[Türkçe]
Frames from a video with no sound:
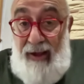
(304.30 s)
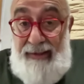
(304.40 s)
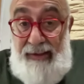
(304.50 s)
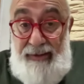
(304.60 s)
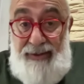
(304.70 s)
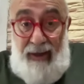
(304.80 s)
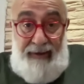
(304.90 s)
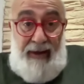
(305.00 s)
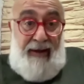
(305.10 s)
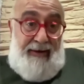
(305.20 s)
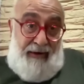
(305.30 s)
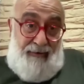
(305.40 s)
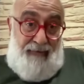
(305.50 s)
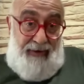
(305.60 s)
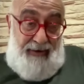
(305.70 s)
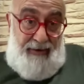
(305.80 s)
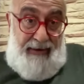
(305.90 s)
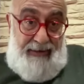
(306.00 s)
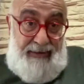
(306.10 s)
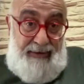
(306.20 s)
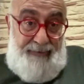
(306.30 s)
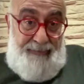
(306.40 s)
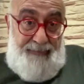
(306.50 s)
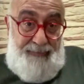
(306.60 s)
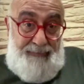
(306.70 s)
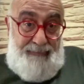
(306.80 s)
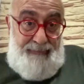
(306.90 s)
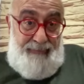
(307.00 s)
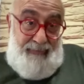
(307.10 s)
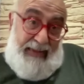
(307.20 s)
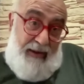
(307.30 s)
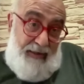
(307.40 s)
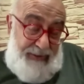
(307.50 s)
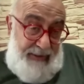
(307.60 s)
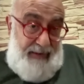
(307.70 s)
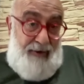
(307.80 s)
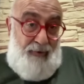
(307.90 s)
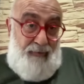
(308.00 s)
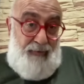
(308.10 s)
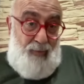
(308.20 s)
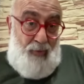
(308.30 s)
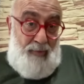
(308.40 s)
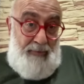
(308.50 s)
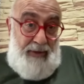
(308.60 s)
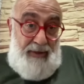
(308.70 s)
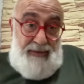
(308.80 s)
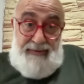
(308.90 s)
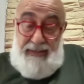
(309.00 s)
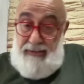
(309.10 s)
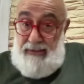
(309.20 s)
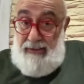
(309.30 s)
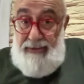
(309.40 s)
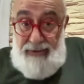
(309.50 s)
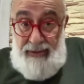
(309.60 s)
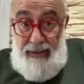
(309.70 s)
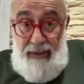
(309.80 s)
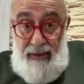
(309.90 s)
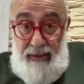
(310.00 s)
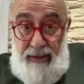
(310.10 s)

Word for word: katılacağına karar verirler. Her şeyden önce bu. İstediği kişiyi